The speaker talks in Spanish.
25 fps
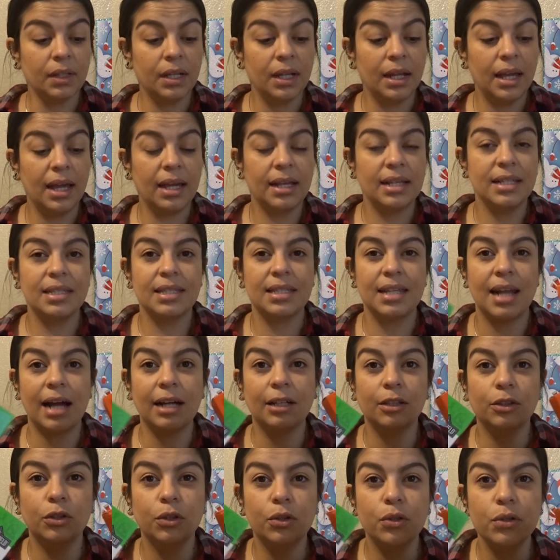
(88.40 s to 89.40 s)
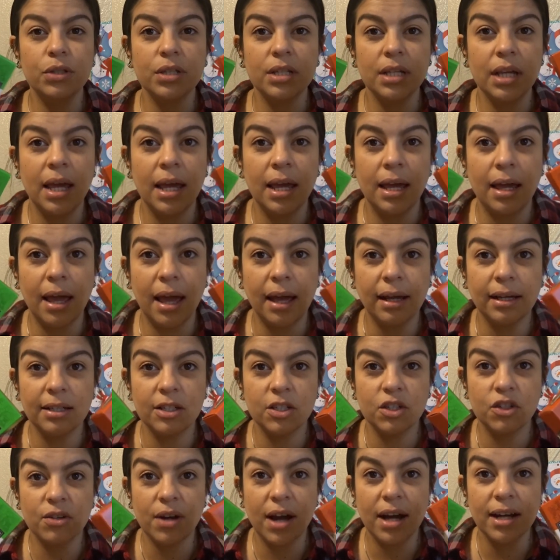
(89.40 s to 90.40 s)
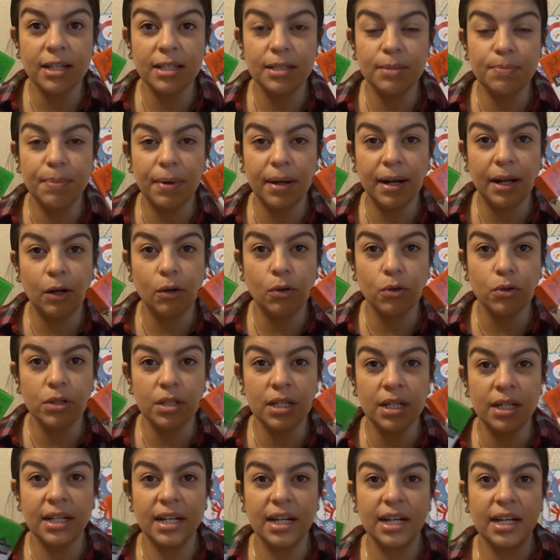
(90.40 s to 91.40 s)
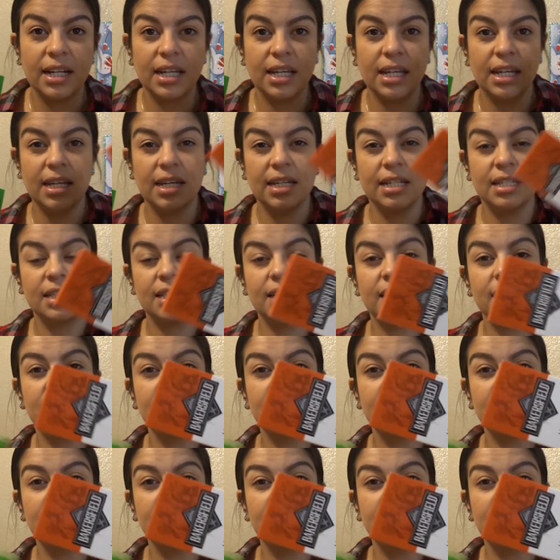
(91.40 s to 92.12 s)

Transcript: extractos, extracts para cocinar y este es